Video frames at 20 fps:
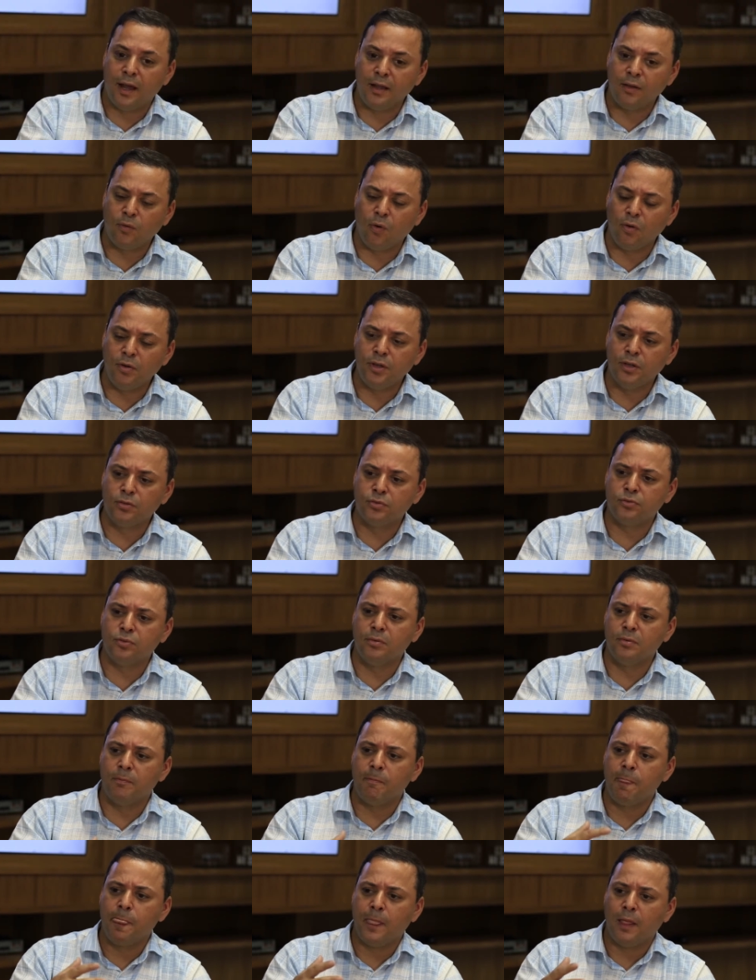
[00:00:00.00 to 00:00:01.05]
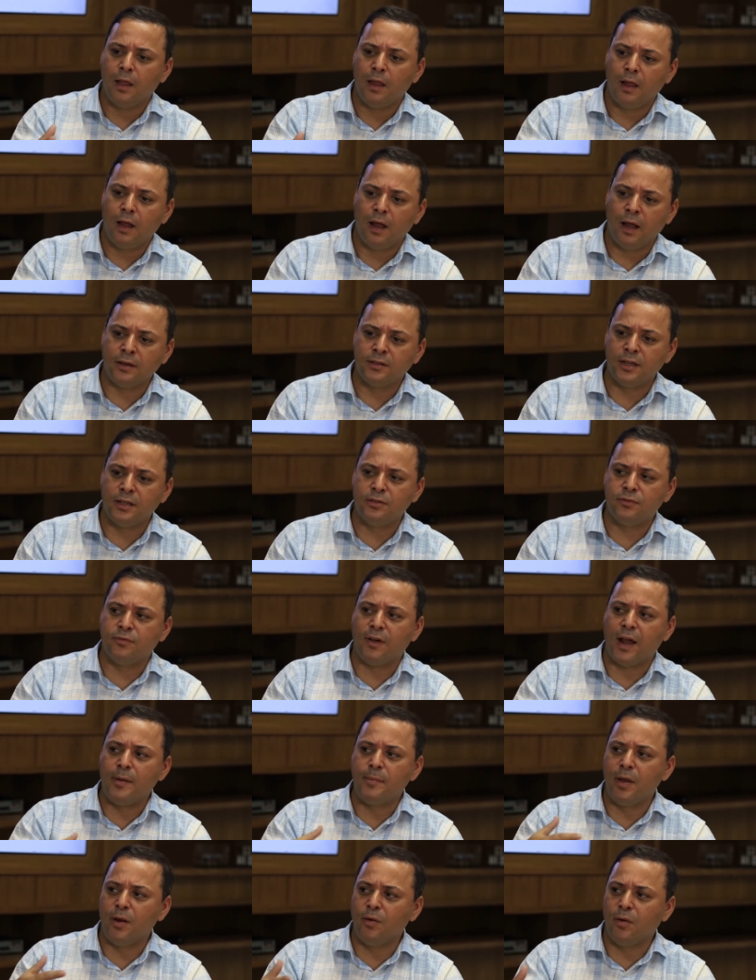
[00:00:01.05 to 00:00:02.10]
aí, com isso, a gente
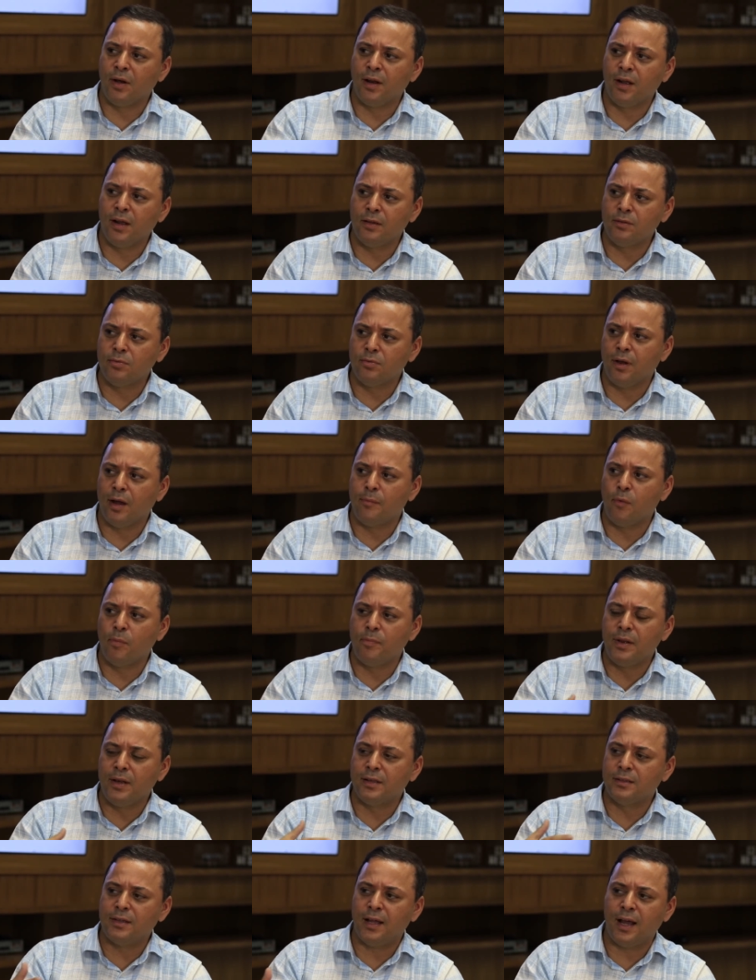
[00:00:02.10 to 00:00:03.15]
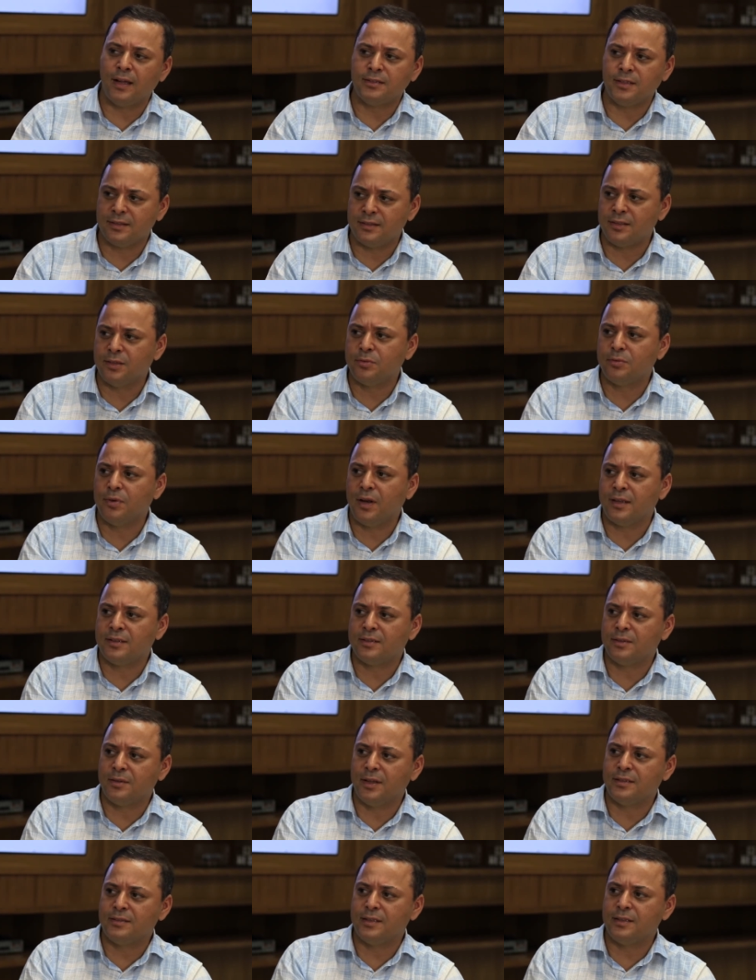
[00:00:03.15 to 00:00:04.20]
vai melhorando a mobilidade, a
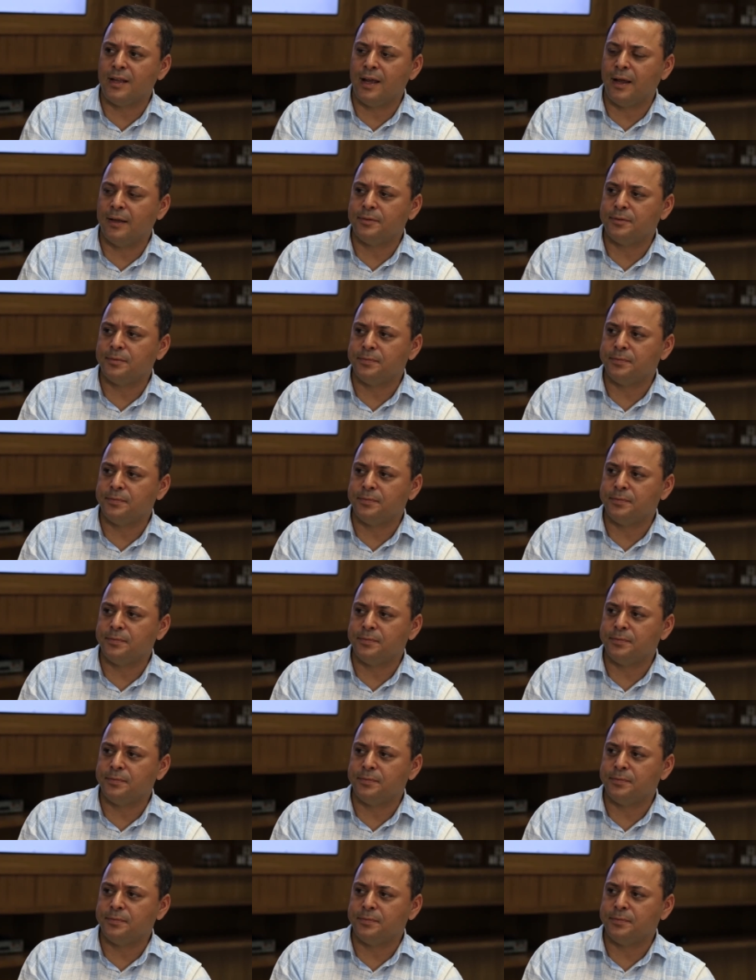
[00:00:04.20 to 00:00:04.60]
circulação na ah, cidade. em